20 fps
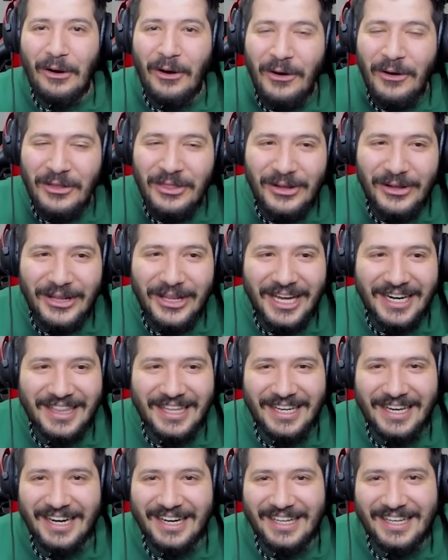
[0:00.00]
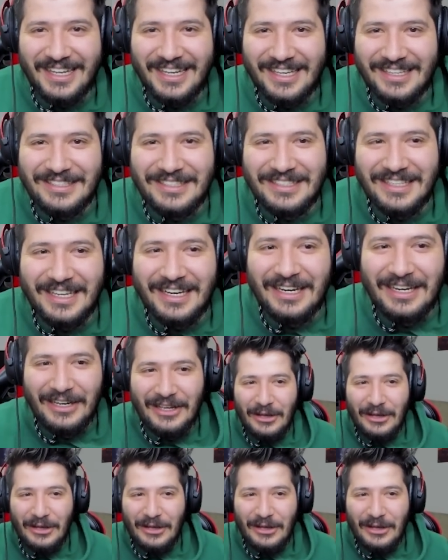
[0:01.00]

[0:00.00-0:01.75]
10 dolardan arkadaşlar.